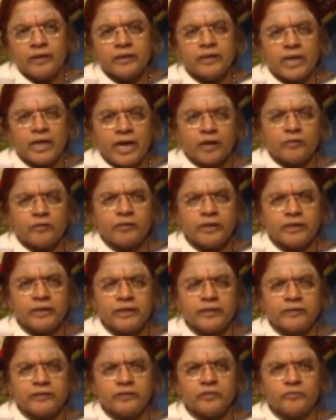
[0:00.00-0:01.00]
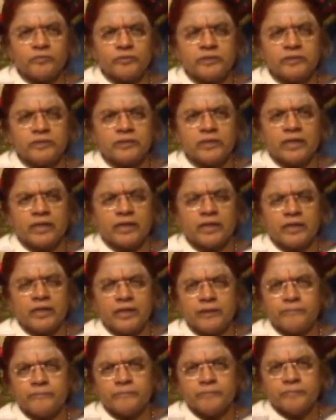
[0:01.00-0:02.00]
யாரோ என்னை எதிர்த்து வந்துட்டாங்க
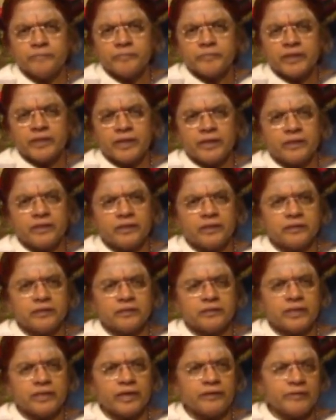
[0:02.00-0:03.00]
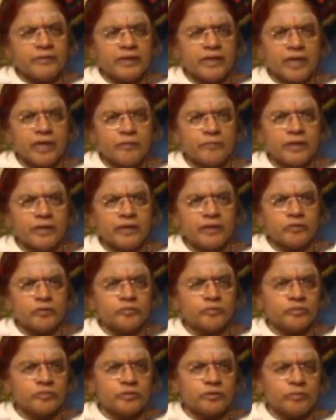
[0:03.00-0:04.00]
என்னை தேவையில்லாமல் என்னை
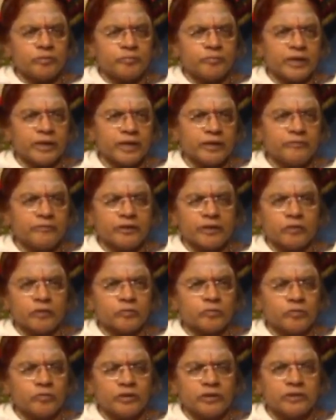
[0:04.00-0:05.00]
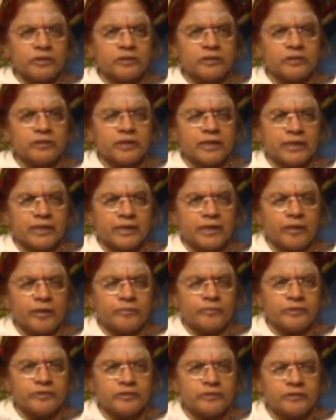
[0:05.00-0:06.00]
சுற்றி பகைவர்கள் கூடி நின்றுட்டாங்க
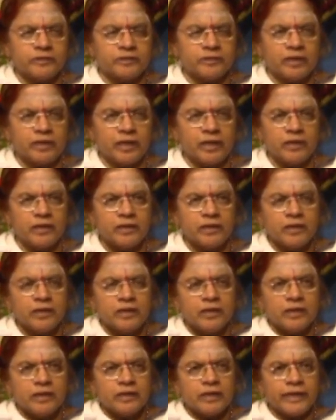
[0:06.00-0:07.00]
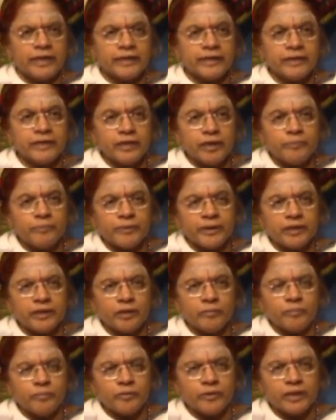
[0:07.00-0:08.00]
அப்படின்னு நான் என்ன பண்ண
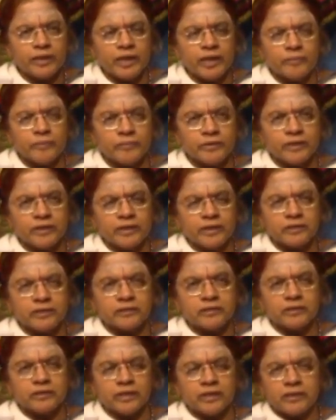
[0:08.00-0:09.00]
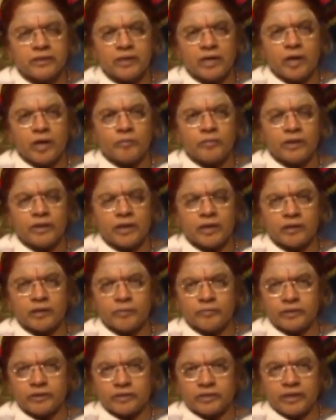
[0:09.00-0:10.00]
போகிறேன் அப்படிங்கிறது தெரியாமல் நான்
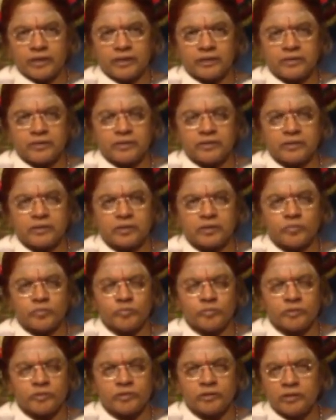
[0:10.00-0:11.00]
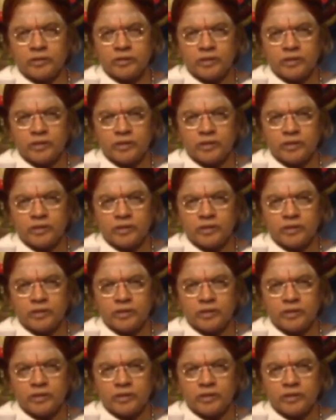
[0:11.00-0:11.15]
அப்படி திகைச்சு நிற்கும்போது